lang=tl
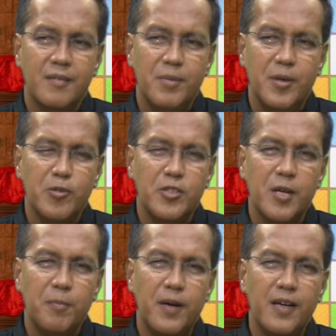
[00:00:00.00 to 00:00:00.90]
Pero sa
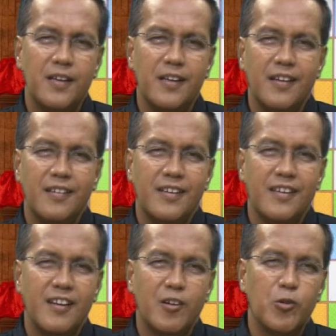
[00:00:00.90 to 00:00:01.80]
nga padi,
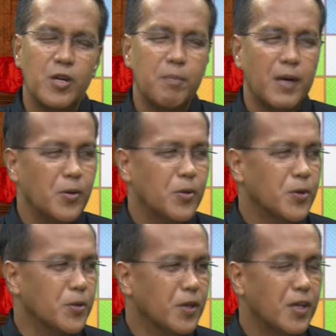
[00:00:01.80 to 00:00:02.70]
anirakura
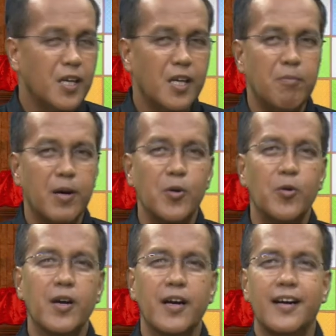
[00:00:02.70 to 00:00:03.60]
paroko,
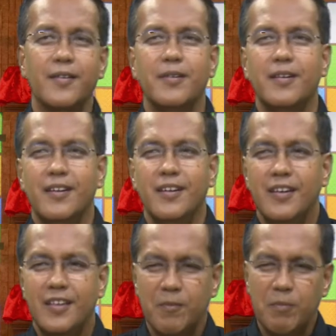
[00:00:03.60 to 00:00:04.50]
hibaro nga,
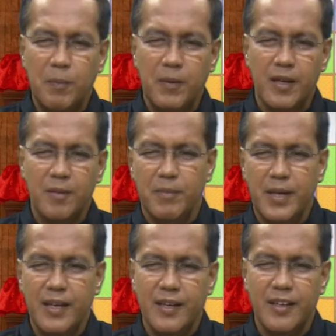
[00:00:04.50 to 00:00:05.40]

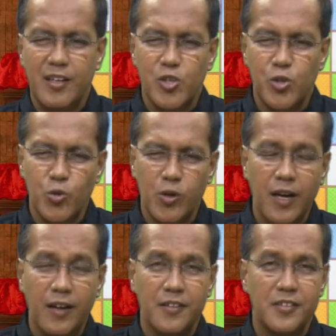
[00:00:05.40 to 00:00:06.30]
nagpipinaniling
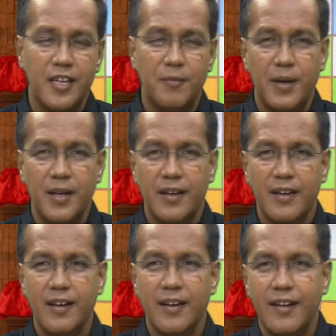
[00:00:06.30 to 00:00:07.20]
insurance ang mga
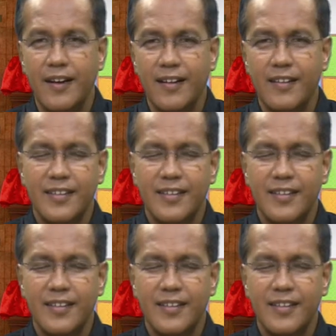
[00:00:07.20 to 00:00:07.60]
kagaanak.